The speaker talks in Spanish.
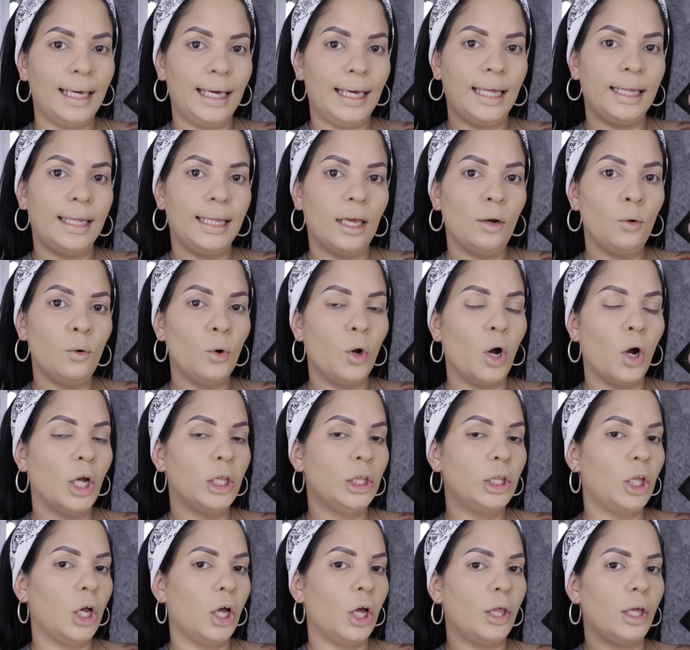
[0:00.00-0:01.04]
Y tiene un
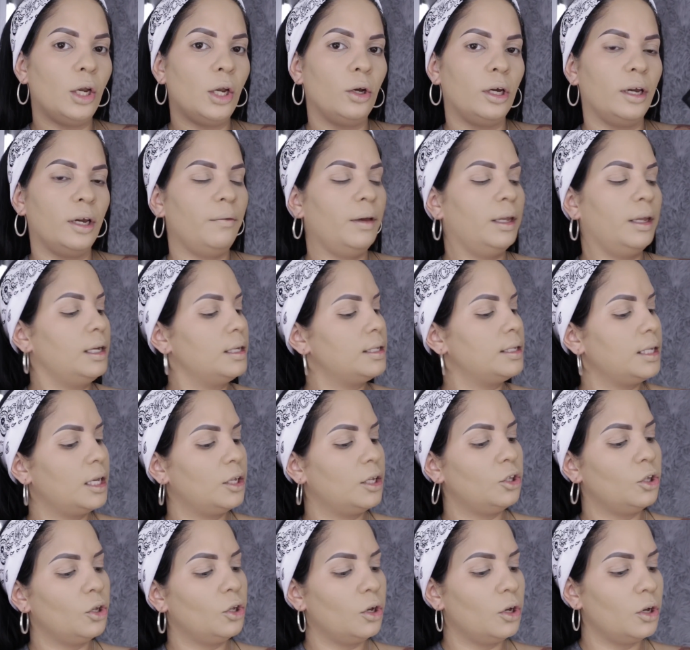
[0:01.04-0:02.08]
costo de lo que viene
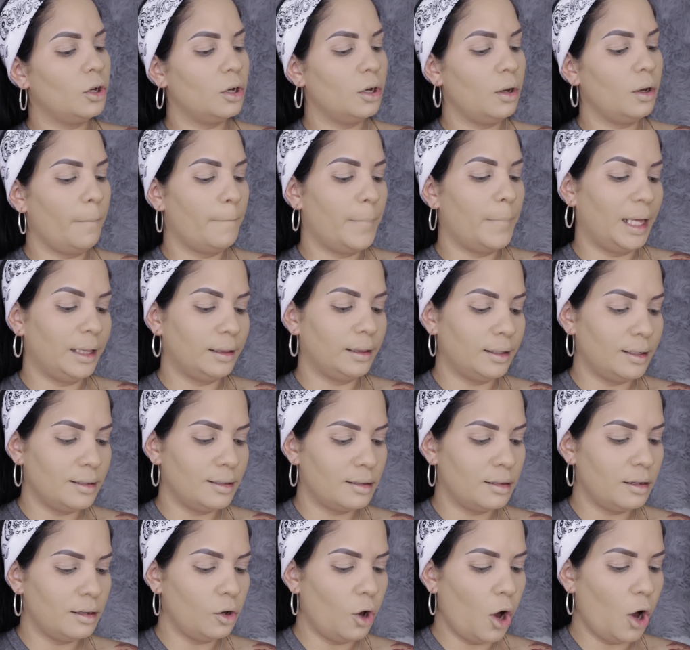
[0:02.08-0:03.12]
siendo
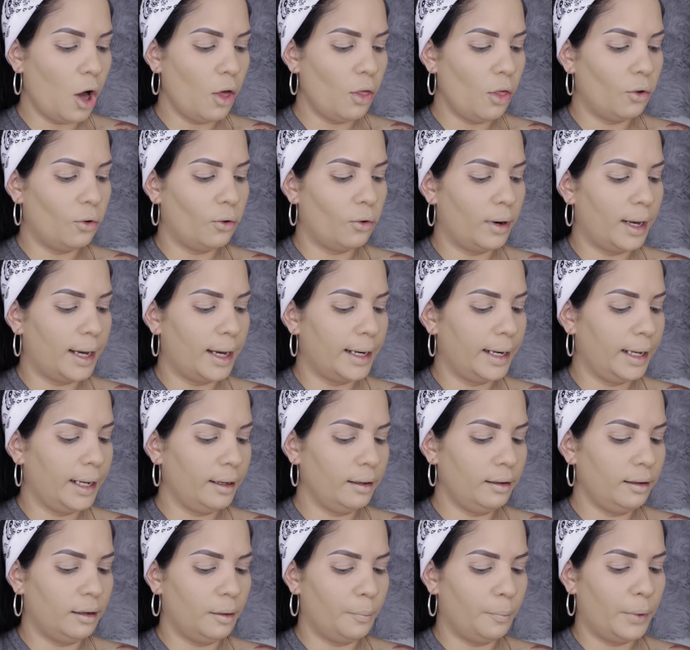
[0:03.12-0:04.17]
25
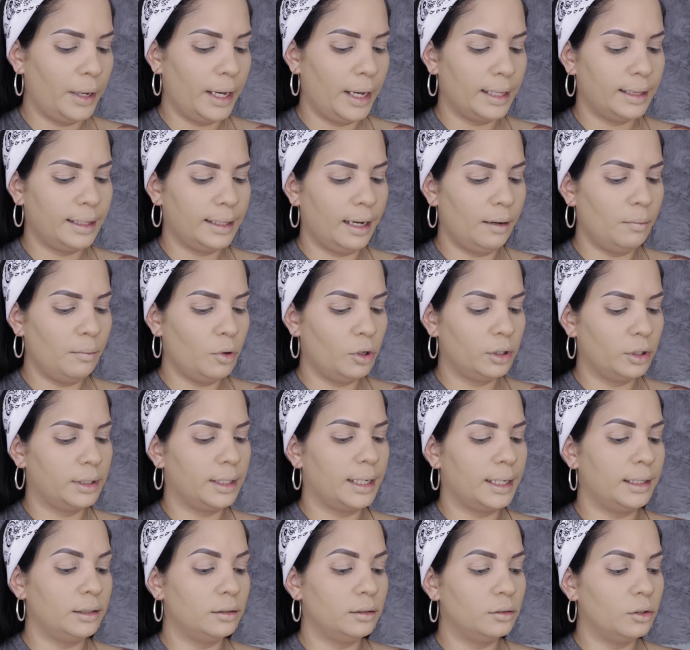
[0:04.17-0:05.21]
dólares. Les voy a estar
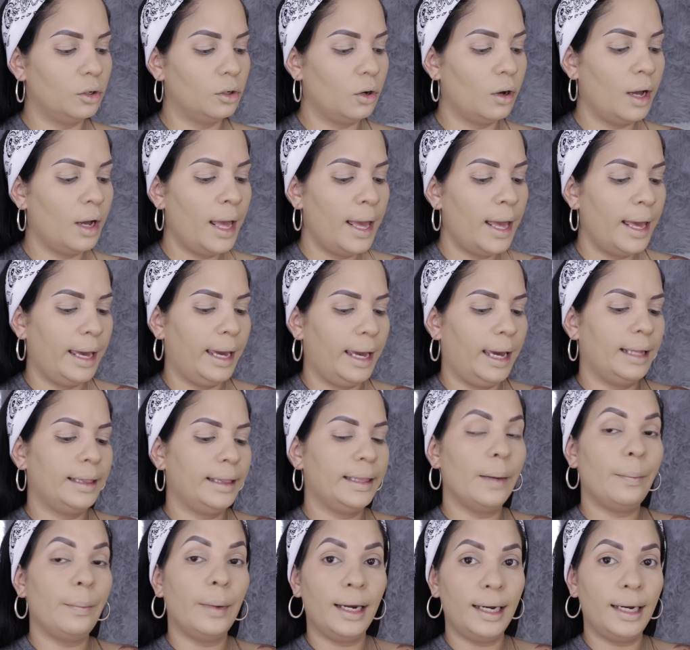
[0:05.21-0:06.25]
mostrando.
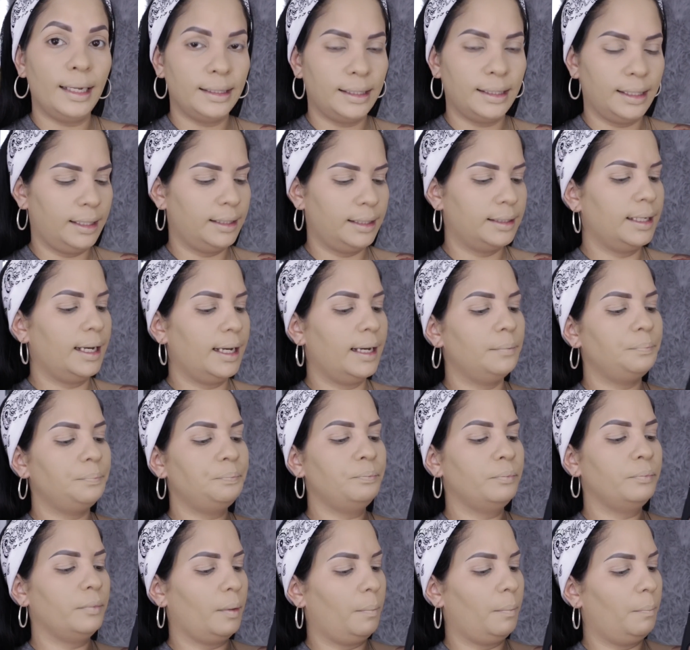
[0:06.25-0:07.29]
Esta paletita
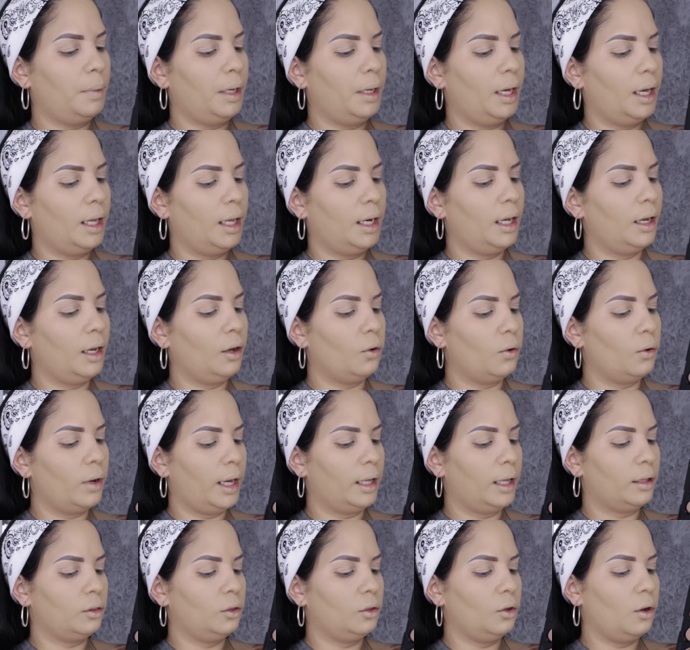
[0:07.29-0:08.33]
viene con
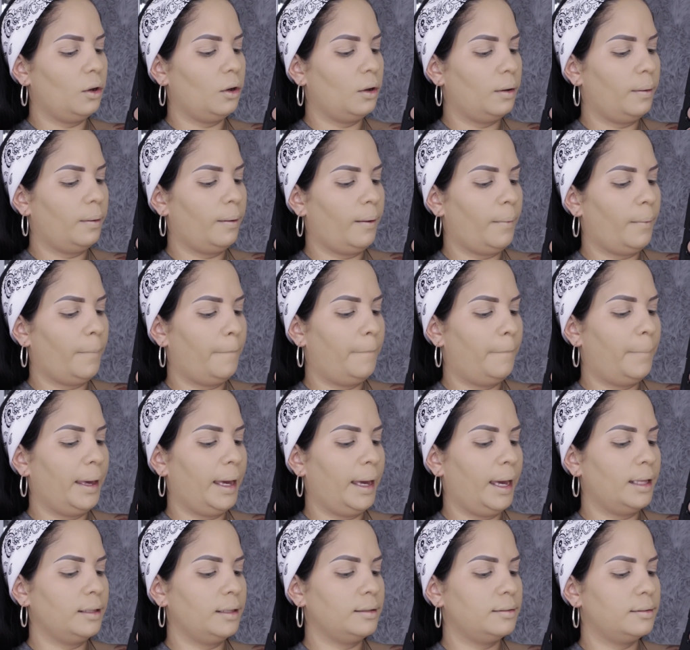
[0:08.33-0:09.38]
estos
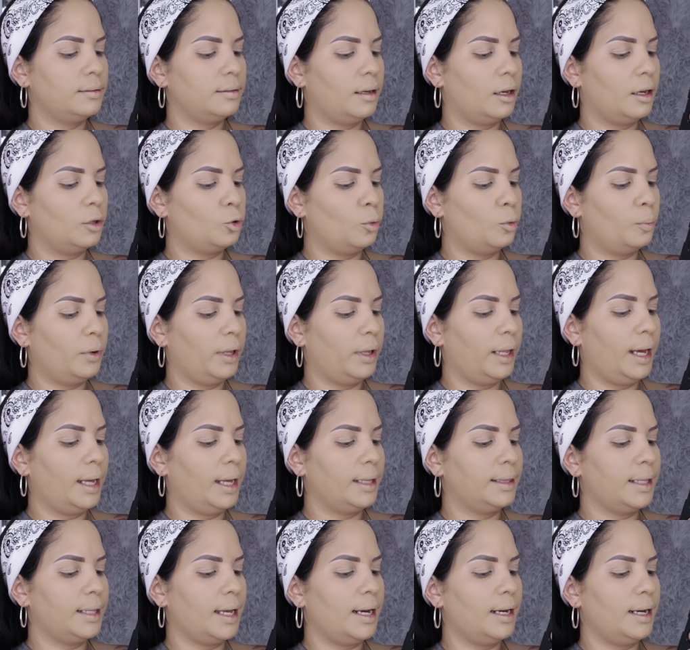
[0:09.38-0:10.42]
pens que tú puedes
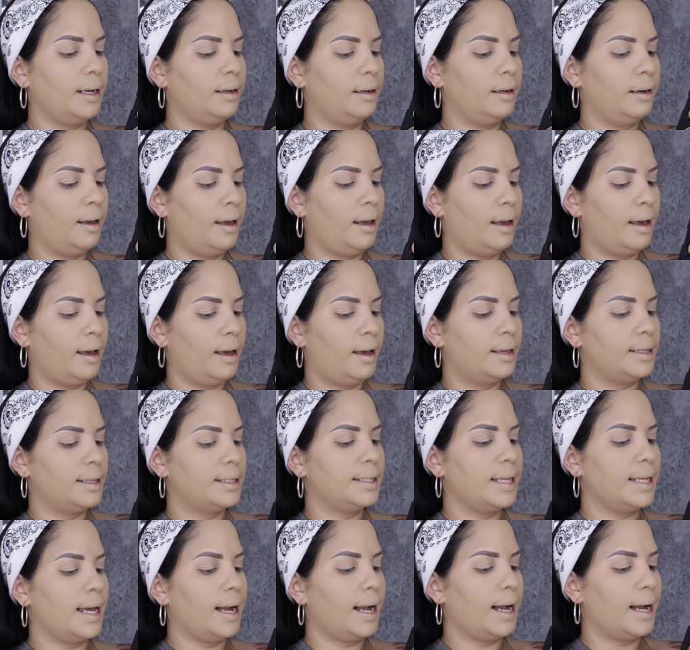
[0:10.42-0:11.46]
estar
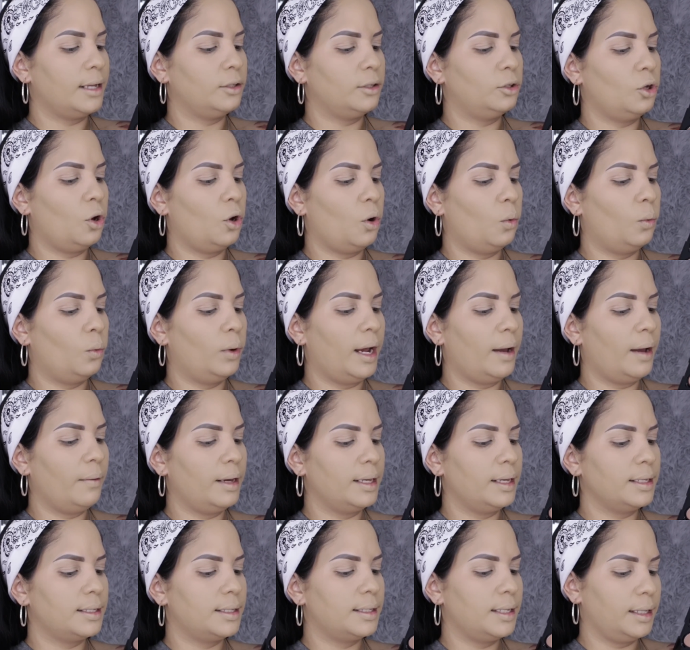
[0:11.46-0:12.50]
sacando una
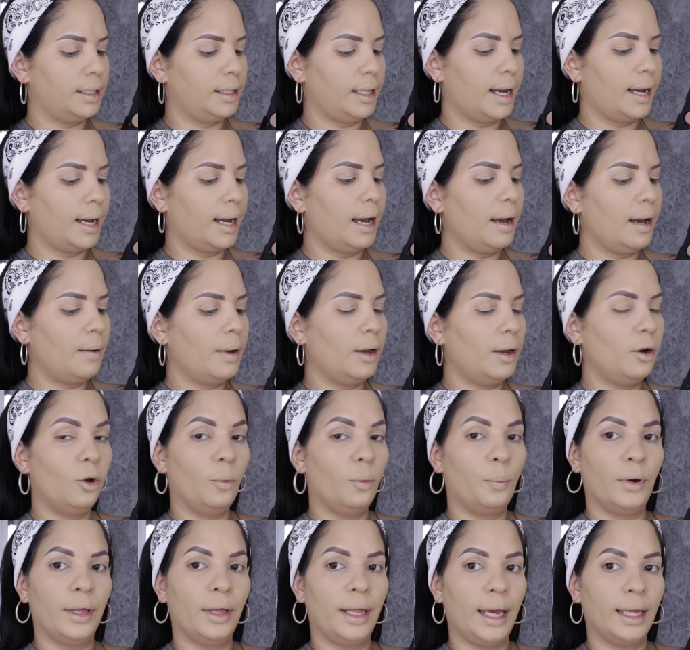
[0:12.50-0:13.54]
vez se te acaban.
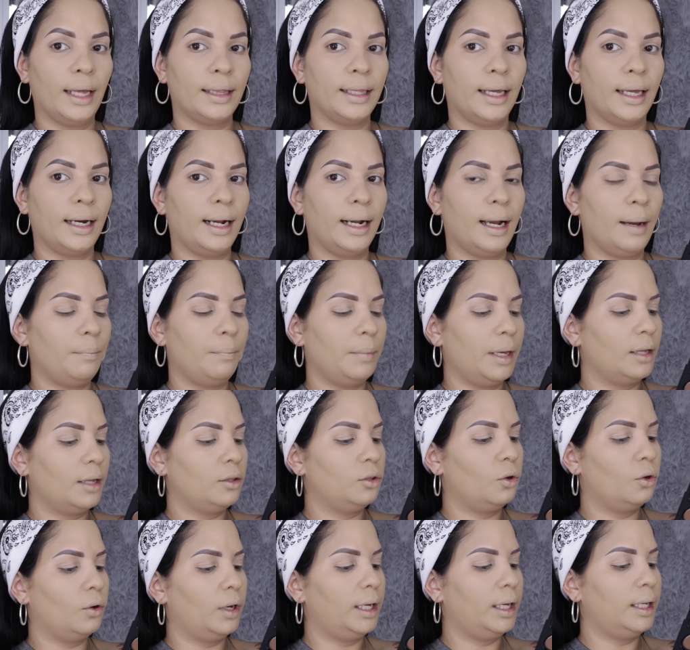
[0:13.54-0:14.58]
Lo puedes estar
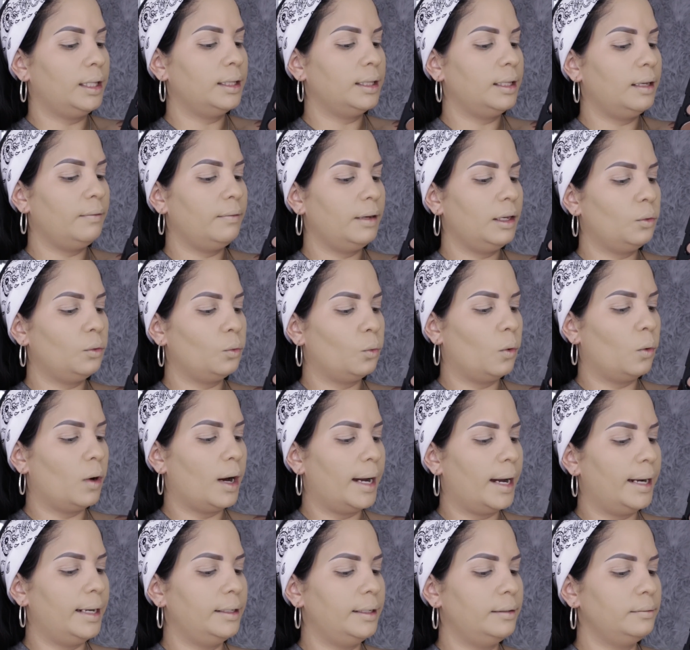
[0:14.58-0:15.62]
cambiando
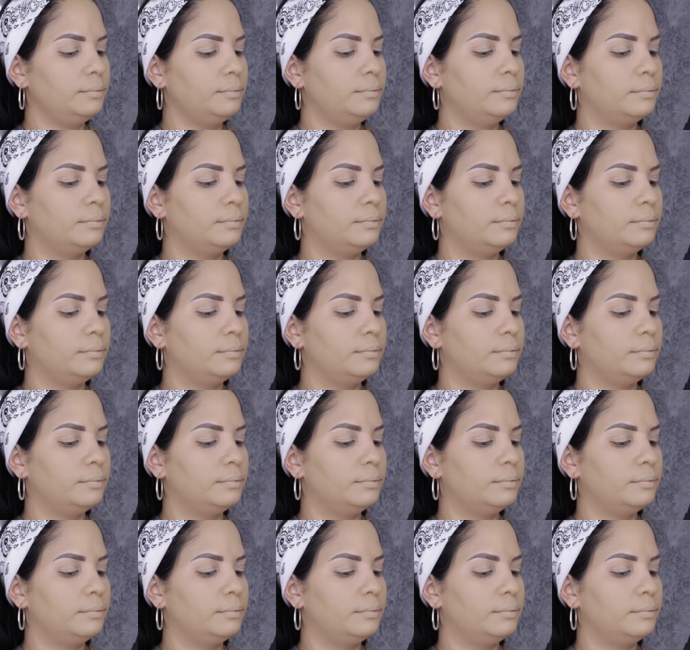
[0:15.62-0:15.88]
individual.